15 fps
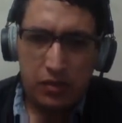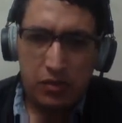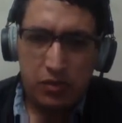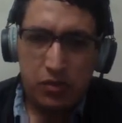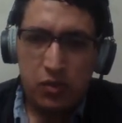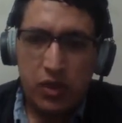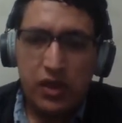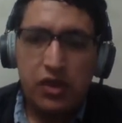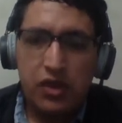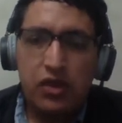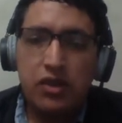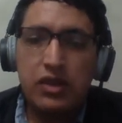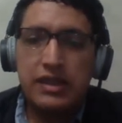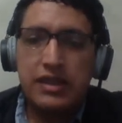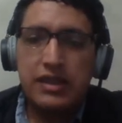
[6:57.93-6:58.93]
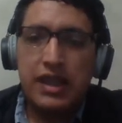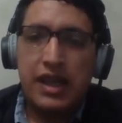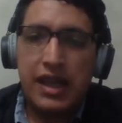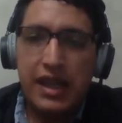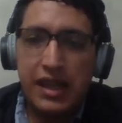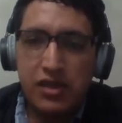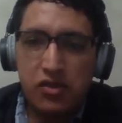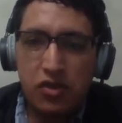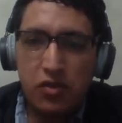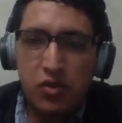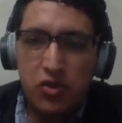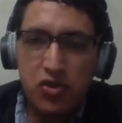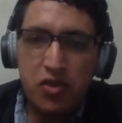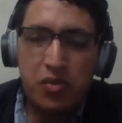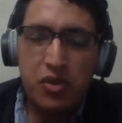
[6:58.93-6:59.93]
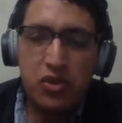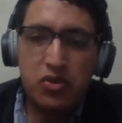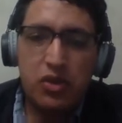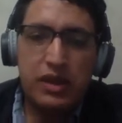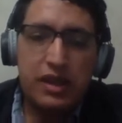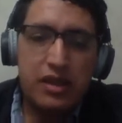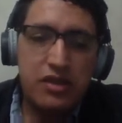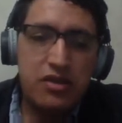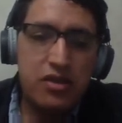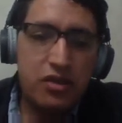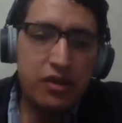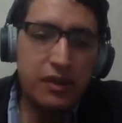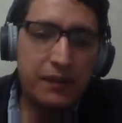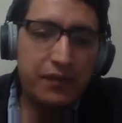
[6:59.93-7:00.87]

Bueno, les agradezco mucho por su atención.